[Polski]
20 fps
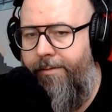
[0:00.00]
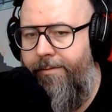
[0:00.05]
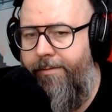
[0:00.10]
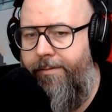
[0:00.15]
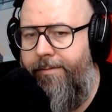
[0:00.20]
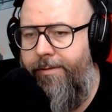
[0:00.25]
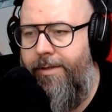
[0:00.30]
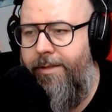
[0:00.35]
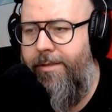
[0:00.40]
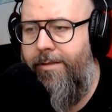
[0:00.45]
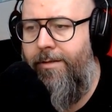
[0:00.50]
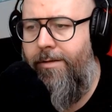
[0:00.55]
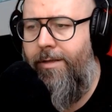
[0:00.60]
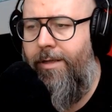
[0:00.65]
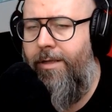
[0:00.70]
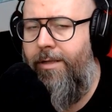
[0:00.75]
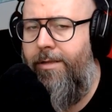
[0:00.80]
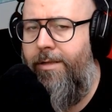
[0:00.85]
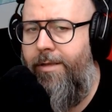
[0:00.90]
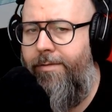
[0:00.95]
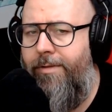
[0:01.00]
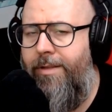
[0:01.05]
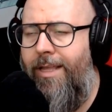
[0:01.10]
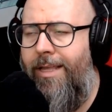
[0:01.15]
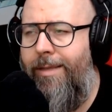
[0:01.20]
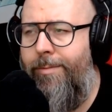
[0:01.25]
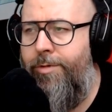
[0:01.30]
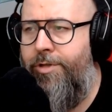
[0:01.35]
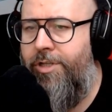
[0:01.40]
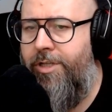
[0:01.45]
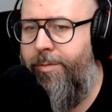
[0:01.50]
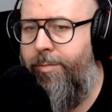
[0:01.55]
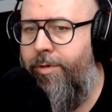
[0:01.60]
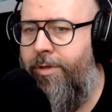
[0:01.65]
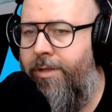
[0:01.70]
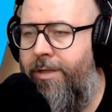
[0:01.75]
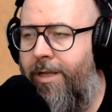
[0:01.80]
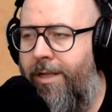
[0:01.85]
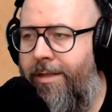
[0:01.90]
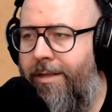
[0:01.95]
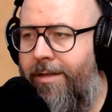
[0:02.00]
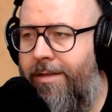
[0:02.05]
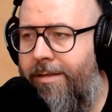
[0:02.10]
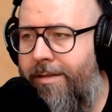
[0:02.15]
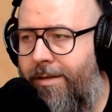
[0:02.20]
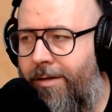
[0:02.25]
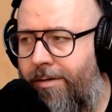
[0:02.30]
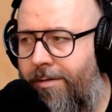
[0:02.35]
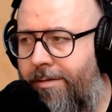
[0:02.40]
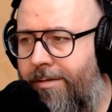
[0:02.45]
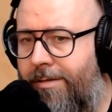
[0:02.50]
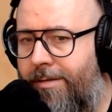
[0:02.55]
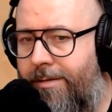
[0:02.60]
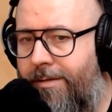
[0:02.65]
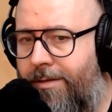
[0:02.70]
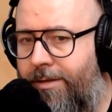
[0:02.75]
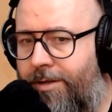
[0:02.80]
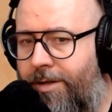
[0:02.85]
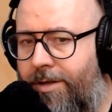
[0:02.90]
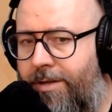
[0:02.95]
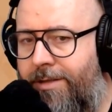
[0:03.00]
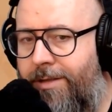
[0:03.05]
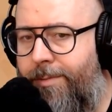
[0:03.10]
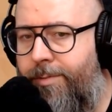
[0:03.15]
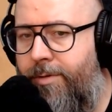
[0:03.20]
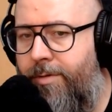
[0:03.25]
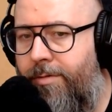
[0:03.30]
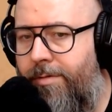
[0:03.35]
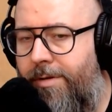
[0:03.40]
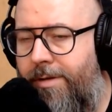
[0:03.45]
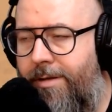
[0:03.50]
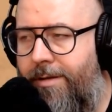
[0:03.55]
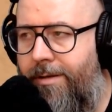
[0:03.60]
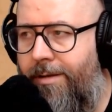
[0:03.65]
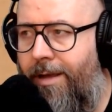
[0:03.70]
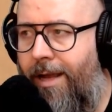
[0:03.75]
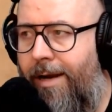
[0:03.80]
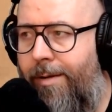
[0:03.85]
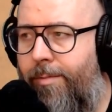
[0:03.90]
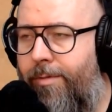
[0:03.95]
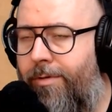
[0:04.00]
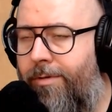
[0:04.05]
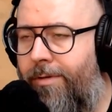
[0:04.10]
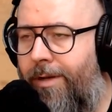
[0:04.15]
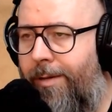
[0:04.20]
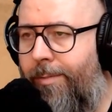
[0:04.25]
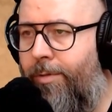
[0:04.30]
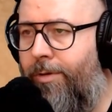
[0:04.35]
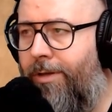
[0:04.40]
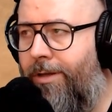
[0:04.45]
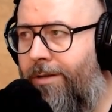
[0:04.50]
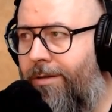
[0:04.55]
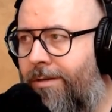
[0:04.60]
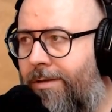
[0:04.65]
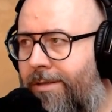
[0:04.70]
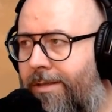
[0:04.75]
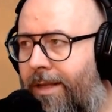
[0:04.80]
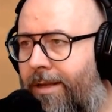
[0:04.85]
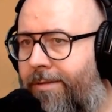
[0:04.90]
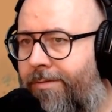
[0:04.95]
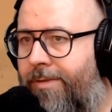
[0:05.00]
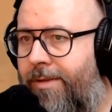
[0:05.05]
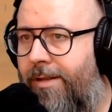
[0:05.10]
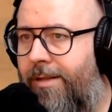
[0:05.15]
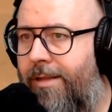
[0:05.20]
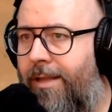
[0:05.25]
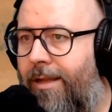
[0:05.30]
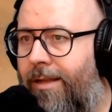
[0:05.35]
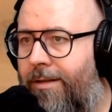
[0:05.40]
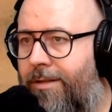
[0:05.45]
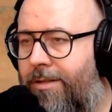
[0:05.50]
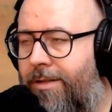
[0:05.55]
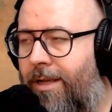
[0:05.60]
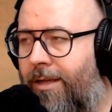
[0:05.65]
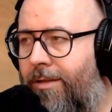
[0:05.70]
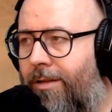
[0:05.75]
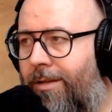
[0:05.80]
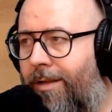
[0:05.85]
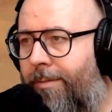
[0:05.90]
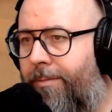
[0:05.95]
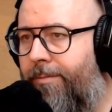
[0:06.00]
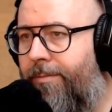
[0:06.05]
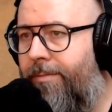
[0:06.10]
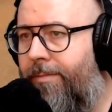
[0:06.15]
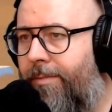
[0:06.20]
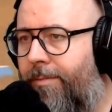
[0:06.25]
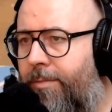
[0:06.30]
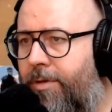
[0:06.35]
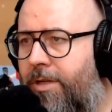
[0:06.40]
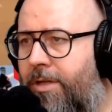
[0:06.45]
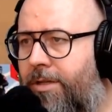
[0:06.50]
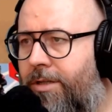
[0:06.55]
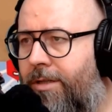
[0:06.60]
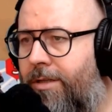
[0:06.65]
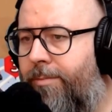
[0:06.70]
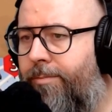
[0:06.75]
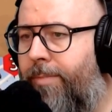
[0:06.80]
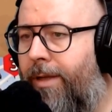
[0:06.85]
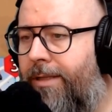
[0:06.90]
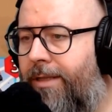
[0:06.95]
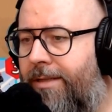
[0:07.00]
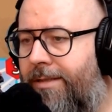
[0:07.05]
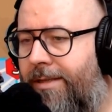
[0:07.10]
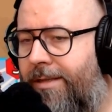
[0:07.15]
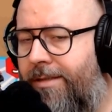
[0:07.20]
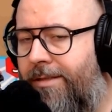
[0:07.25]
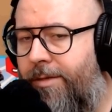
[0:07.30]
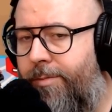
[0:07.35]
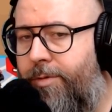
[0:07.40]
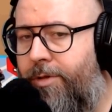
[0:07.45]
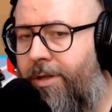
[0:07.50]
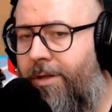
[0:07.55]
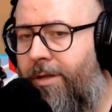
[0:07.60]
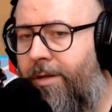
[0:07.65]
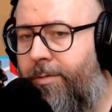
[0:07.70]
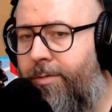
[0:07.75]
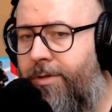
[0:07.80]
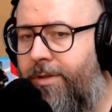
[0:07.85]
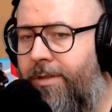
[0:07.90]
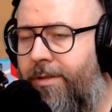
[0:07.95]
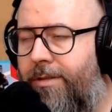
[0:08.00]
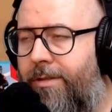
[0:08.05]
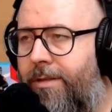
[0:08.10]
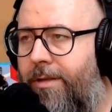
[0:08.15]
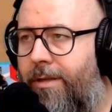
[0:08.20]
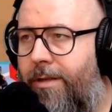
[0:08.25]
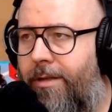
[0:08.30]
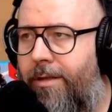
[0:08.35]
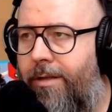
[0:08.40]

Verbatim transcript: No, wiesz co, nie wydaje mi się, żeby The Elder Scrolls 6 e, zepsuli, albo, albo tego Starfielda, czy jak to tam. Myślę, że Bethesda zrobi to dobrze.